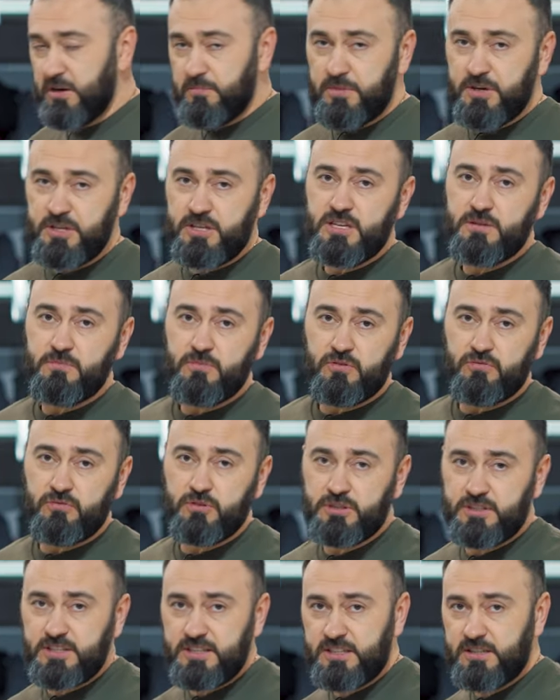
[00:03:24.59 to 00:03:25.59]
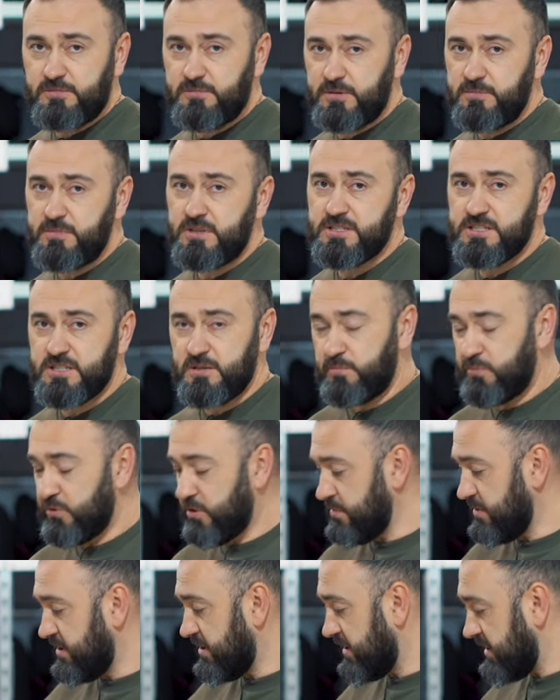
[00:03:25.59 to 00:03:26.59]
Поэтому вот этот момент
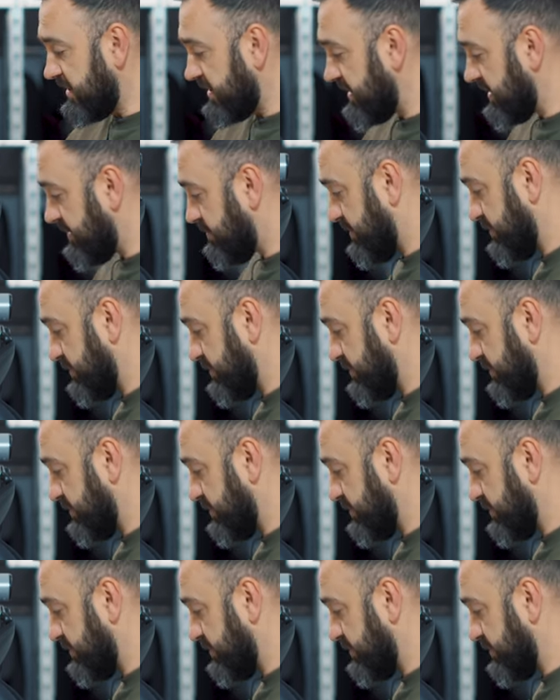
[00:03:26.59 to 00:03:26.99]
запомнили и